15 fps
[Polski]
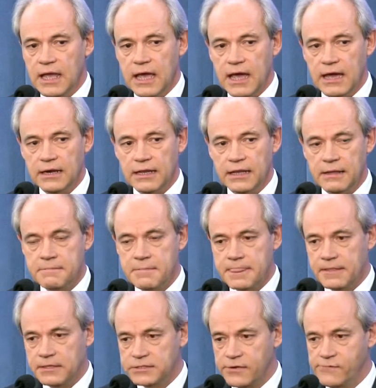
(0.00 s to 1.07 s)
ale
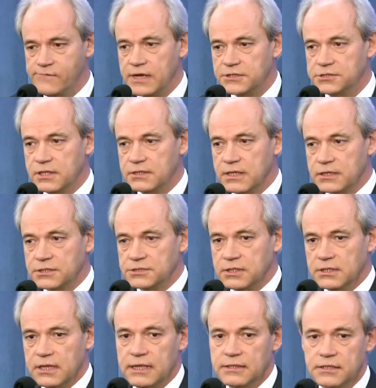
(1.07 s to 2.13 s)
są ważne
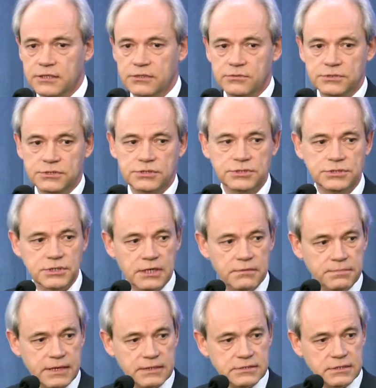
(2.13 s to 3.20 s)
także dla tych, którzy dzisiaj
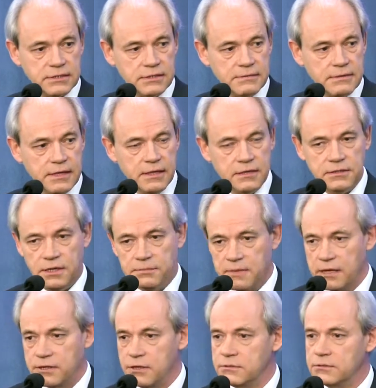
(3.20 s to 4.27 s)
pracy nie
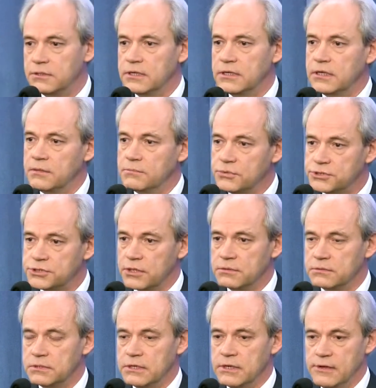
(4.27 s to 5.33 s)
mają i
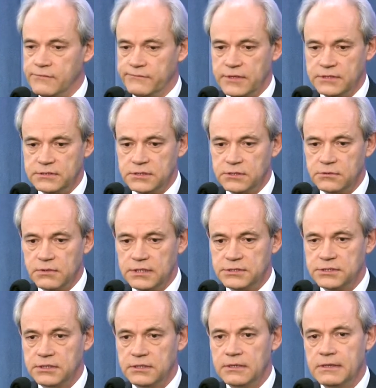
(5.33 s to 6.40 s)
muszą w tej
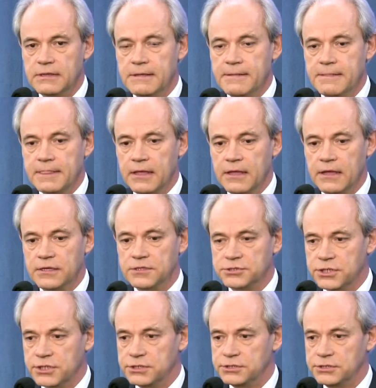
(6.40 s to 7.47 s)
sytuacji e,
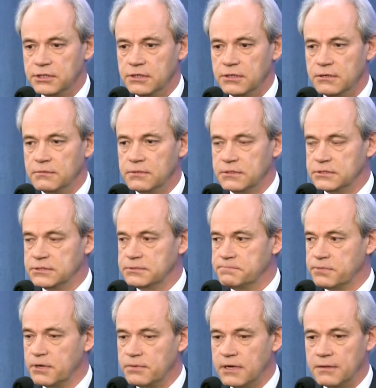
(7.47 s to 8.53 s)
żyć z
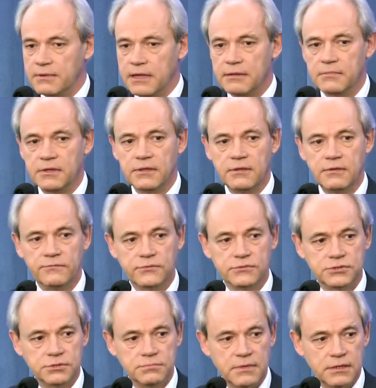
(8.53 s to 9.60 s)
problemami w
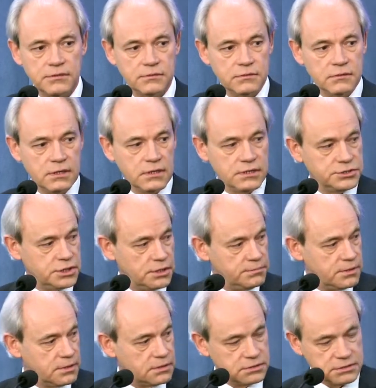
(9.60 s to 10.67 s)
utrzymaniu
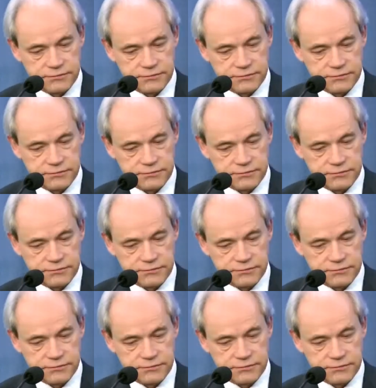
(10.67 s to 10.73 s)
siebie i